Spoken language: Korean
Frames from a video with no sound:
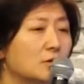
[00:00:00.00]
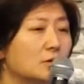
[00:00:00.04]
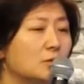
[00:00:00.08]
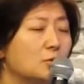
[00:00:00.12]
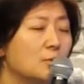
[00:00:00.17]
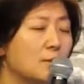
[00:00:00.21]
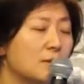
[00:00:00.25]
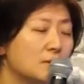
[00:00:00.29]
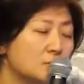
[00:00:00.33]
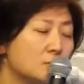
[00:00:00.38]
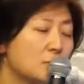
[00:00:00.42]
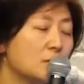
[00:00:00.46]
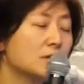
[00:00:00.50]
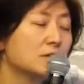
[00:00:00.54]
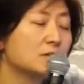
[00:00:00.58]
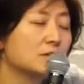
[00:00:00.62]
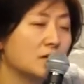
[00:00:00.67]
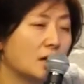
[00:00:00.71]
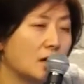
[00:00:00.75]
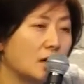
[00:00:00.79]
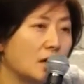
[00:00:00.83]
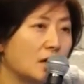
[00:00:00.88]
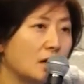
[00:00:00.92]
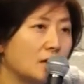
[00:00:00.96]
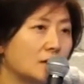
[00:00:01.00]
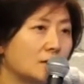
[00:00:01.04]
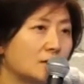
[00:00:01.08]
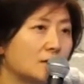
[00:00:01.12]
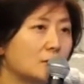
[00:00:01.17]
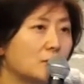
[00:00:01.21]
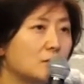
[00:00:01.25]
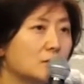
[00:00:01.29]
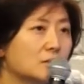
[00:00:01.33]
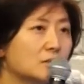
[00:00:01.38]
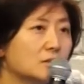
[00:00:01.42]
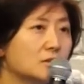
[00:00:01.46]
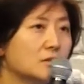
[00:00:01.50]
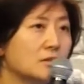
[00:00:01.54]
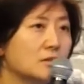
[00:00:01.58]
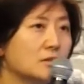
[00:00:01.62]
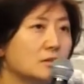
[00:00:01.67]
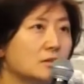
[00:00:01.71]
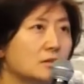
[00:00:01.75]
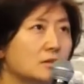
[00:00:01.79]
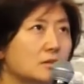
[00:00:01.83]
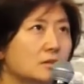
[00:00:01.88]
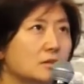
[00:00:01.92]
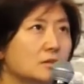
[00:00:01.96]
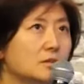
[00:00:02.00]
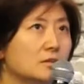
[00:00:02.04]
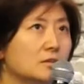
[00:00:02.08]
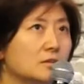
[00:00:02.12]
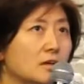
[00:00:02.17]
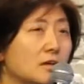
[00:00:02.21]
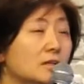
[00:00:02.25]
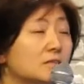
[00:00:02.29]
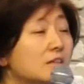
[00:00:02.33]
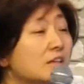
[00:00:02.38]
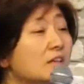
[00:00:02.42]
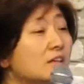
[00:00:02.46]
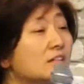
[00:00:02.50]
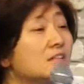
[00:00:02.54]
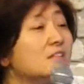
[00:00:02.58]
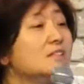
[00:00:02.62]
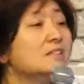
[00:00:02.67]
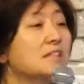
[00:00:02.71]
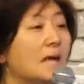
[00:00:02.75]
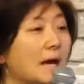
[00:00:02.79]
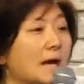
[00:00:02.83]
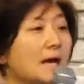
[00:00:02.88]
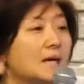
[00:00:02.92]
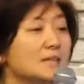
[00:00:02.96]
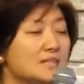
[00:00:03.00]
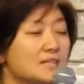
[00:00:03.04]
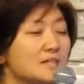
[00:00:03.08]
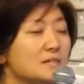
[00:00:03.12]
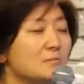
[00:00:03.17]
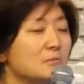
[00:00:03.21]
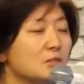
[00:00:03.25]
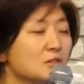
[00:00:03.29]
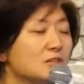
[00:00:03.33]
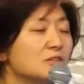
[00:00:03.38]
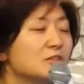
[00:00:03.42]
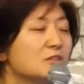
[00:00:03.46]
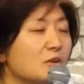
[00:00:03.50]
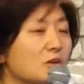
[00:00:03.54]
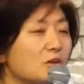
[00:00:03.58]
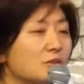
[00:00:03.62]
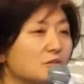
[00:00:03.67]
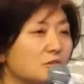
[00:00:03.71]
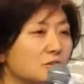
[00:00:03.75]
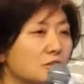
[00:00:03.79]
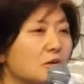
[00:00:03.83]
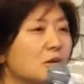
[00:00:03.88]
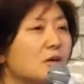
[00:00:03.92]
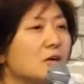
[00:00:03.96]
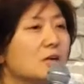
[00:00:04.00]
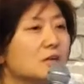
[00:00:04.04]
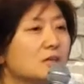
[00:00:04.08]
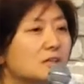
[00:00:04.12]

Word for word: 왜 좋았냐? 라고 하니까 아, 근데 그, 아, 질문이 그거였어요.